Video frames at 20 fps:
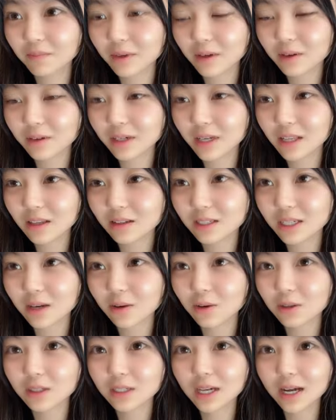コリーヌさん
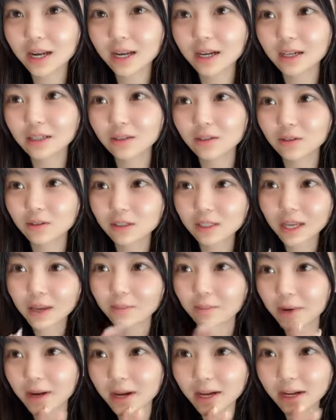星ありがとうござい
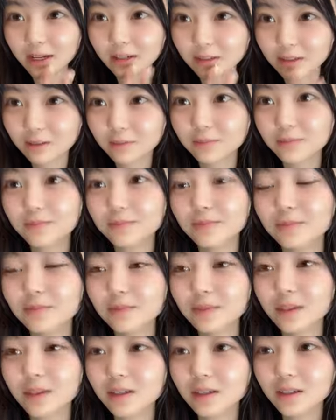ます。
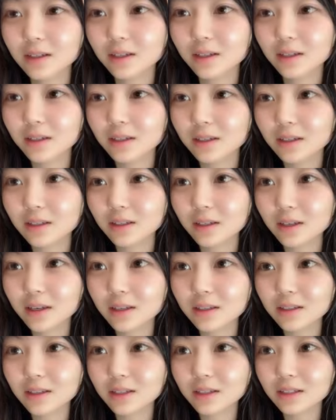
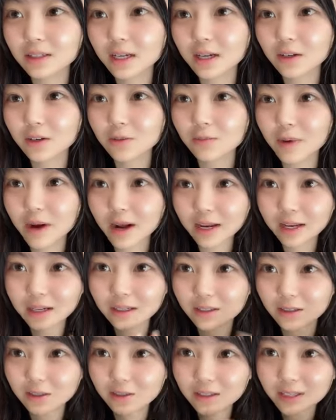イッチーさんくもありが
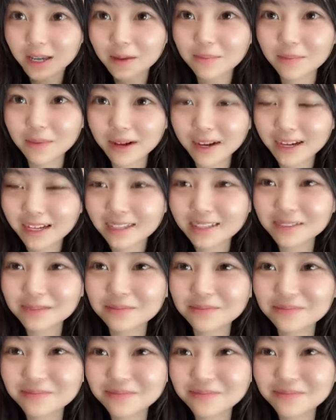とうございます。